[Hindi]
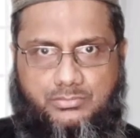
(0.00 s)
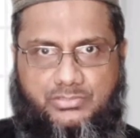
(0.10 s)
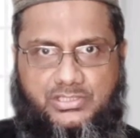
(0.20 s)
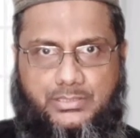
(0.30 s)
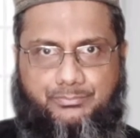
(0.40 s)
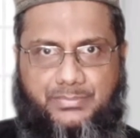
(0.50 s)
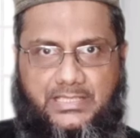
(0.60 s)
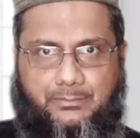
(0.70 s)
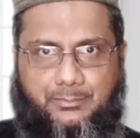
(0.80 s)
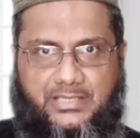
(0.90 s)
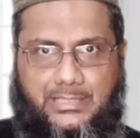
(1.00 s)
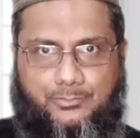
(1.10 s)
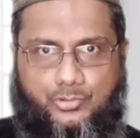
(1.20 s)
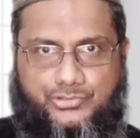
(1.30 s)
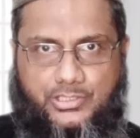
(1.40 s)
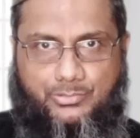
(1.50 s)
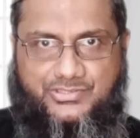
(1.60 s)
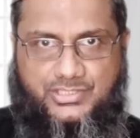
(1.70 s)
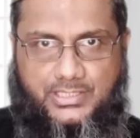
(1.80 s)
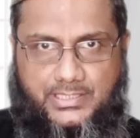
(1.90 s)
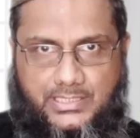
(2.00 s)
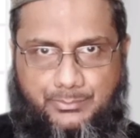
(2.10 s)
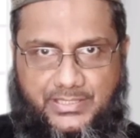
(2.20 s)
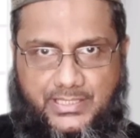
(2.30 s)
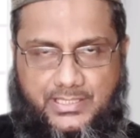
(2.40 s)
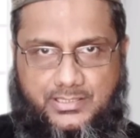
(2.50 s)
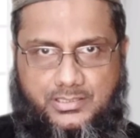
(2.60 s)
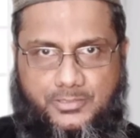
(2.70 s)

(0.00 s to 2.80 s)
मतलब पहले भी मैंने आप लोगों से रिक्वेस्ट की है कि मैंने एक